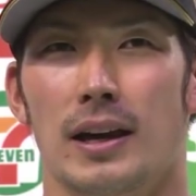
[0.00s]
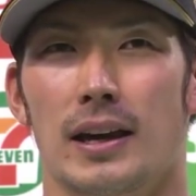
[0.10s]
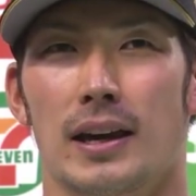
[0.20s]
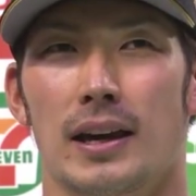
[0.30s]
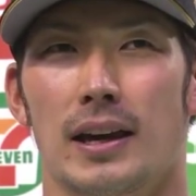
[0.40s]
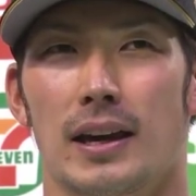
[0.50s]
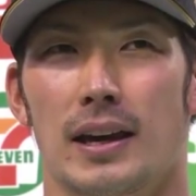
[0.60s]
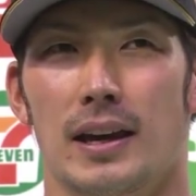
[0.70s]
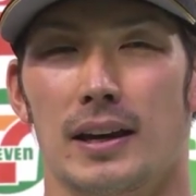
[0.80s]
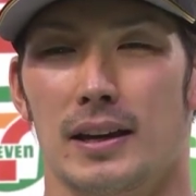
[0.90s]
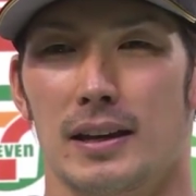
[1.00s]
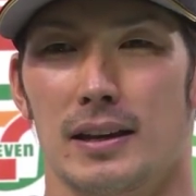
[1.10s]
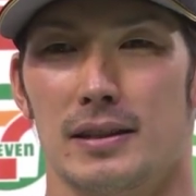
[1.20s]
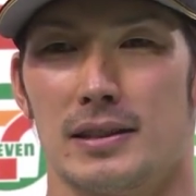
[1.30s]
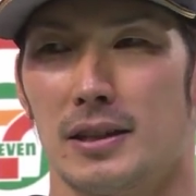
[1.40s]

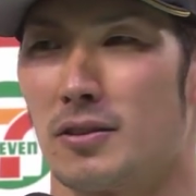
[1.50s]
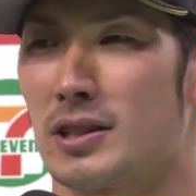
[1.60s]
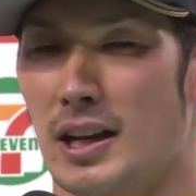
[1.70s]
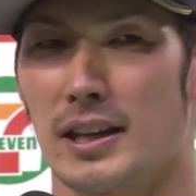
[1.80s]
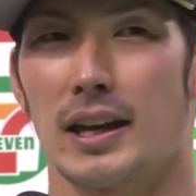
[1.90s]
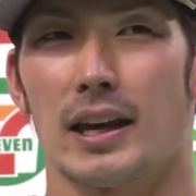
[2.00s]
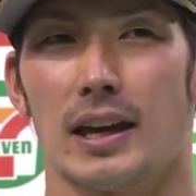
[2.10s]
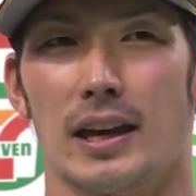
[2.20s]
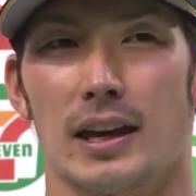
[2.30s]
えー、全員の力で、